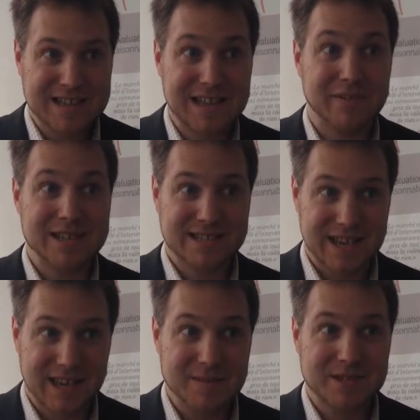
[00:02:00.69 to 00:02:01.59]
ça va être
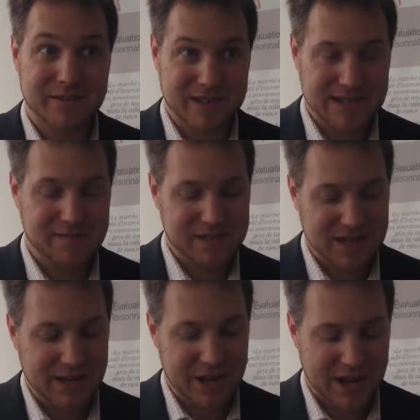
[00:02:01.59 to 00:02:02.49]
serré puis ça va être difficile de